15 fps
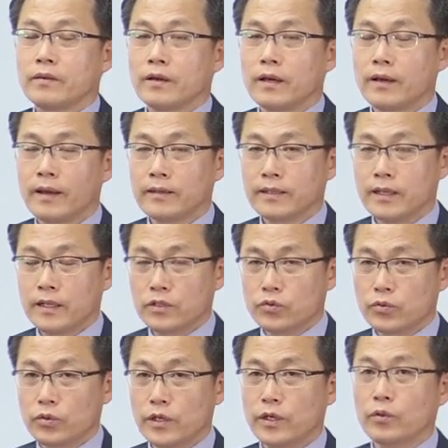제가 강단에
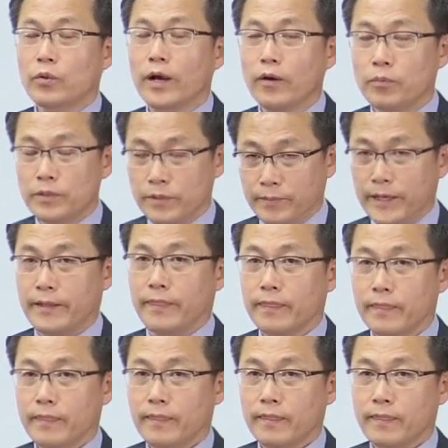쓰고 있기도
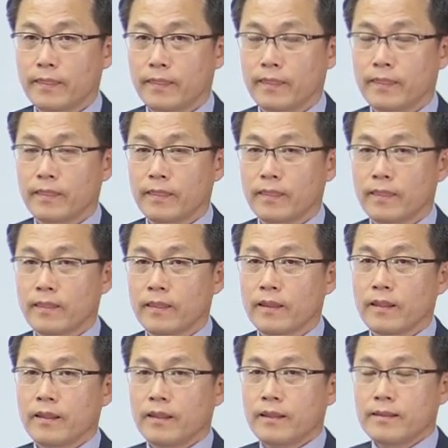하고만
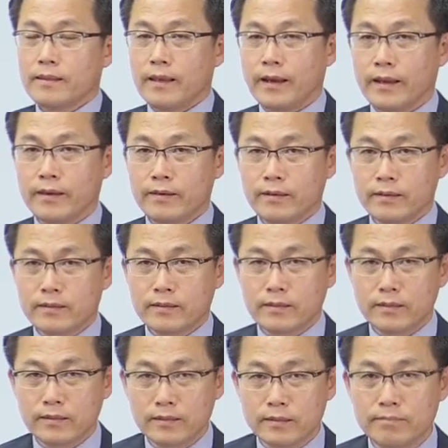
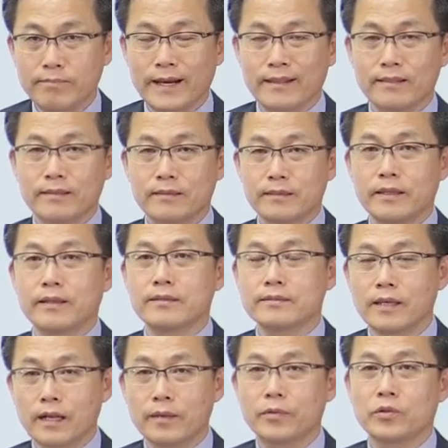자격증을
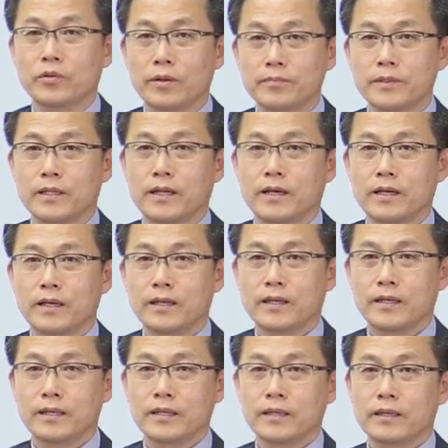만들어내는 사람이기도 합니다.
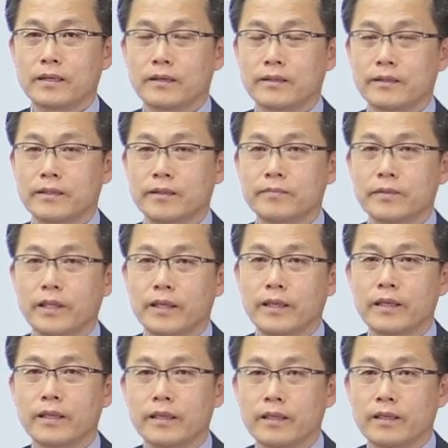그렇기
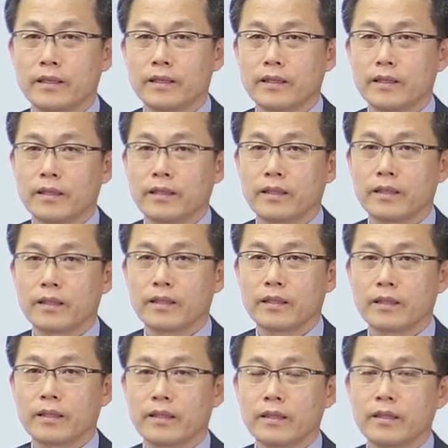때문에
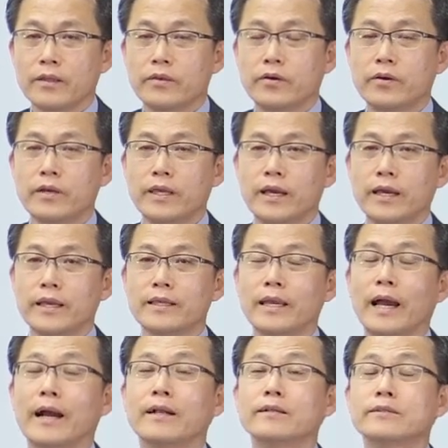저 이야기
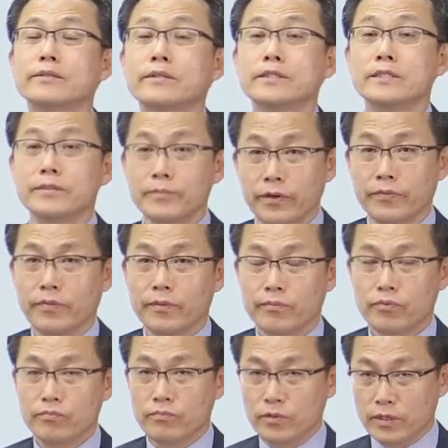잘 들으시면
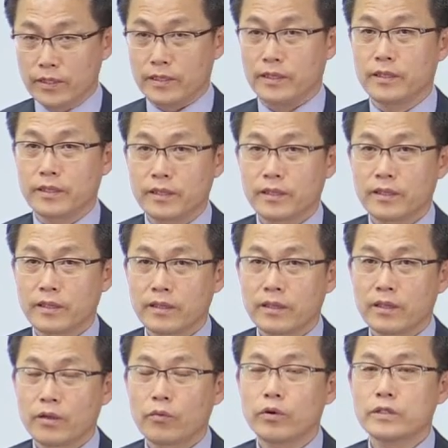분명히
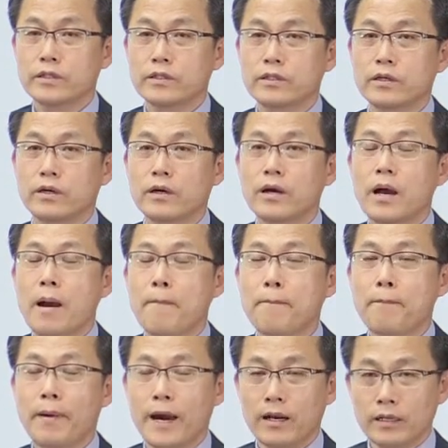훨씬 더
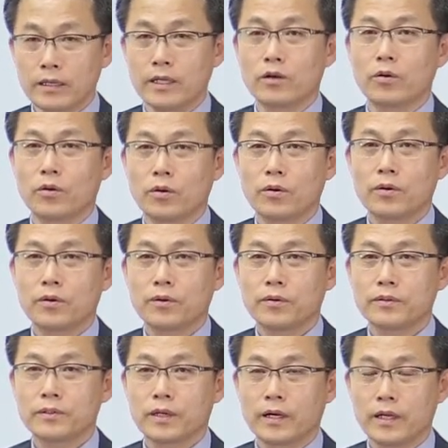빠른 길로
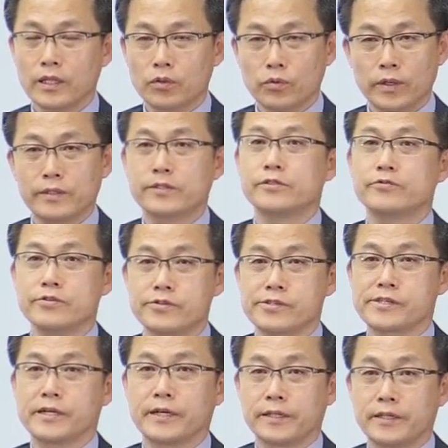제가 인도해 드릴 수
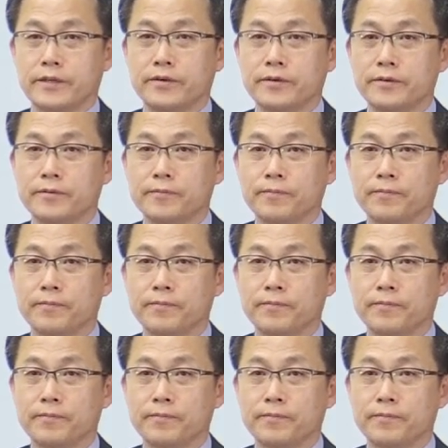있을 것 같아요.